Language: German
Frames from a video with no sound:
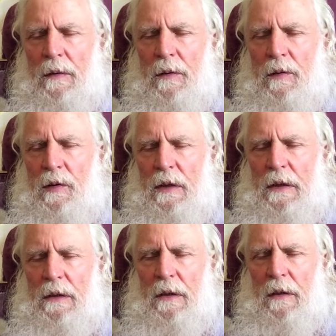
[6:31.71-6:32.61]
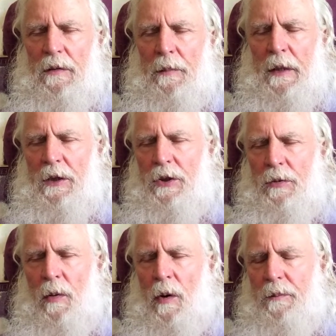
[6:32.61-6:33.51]
dass ich als Mensch
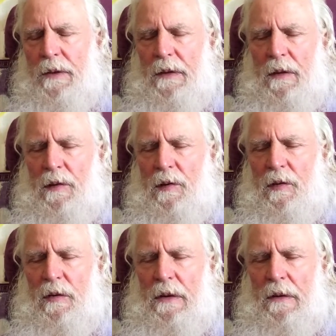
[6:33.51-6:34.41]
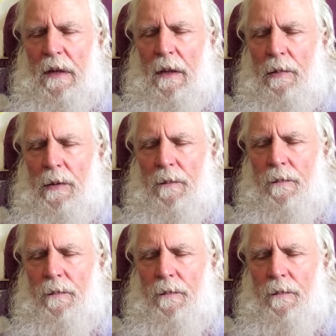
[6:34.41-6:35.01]
überhaupt nicht existiert habe,